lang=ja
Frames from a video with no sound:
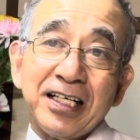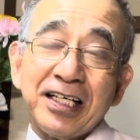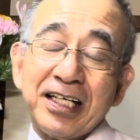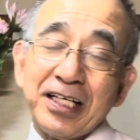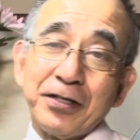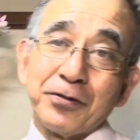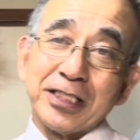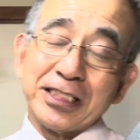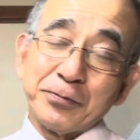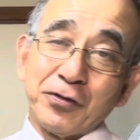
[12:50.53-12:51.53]
えー、
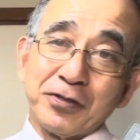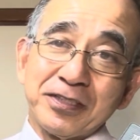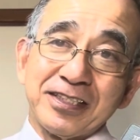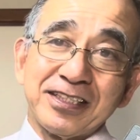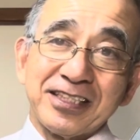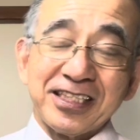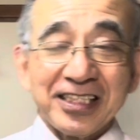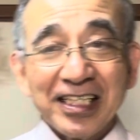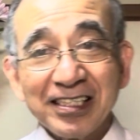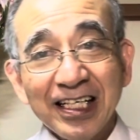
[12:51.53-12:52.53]
私も
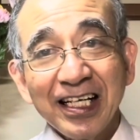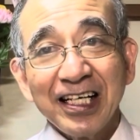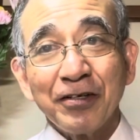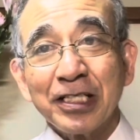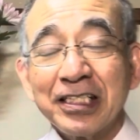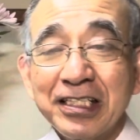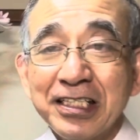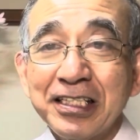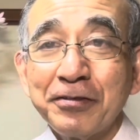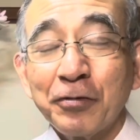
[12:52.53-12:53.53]
父ですね、
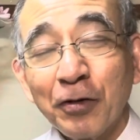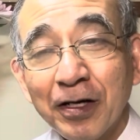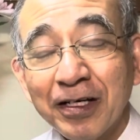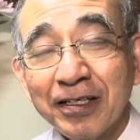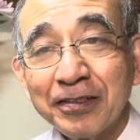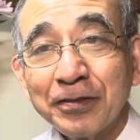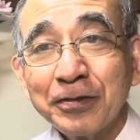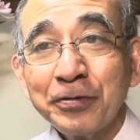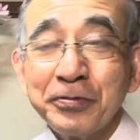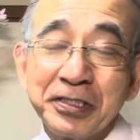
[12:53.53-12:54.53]
私の
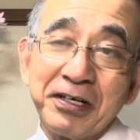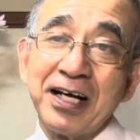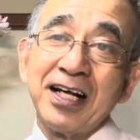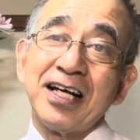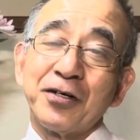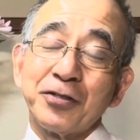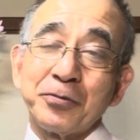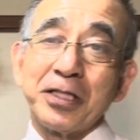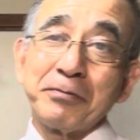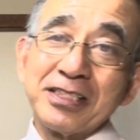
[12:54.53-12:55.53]
夫婦には子
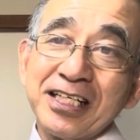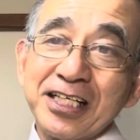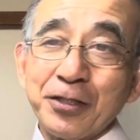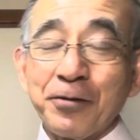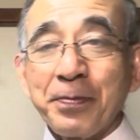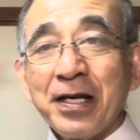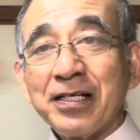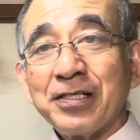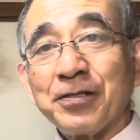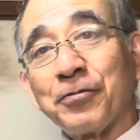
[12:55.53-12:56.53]
供はいませんけど、
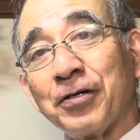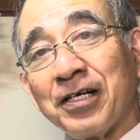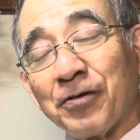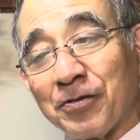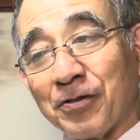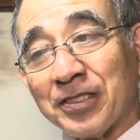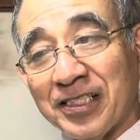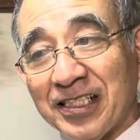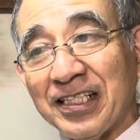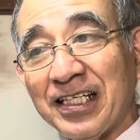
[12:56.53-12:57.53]
この
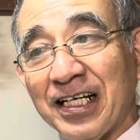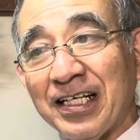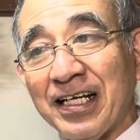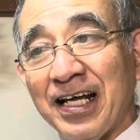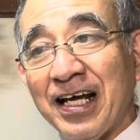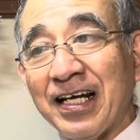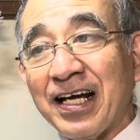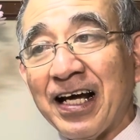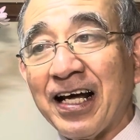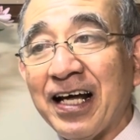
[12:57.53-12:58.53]
父、
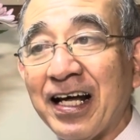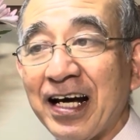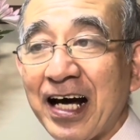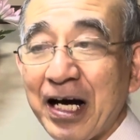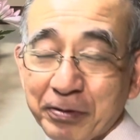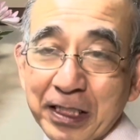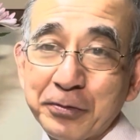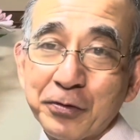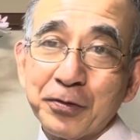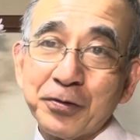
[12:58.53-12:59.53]

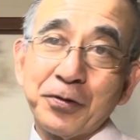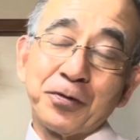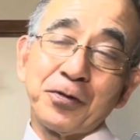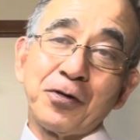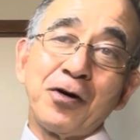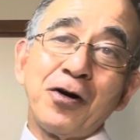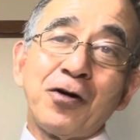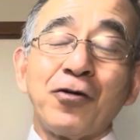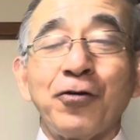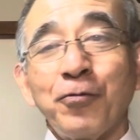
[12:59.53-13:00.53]
アブラボということ
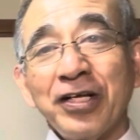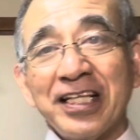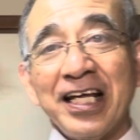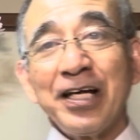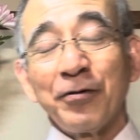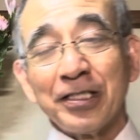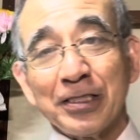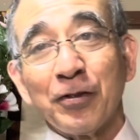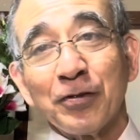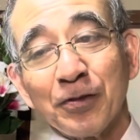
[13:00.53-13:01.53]
を覚えて、
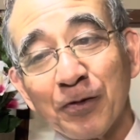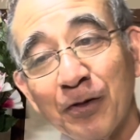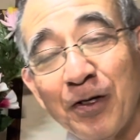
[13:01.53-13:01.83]
私もその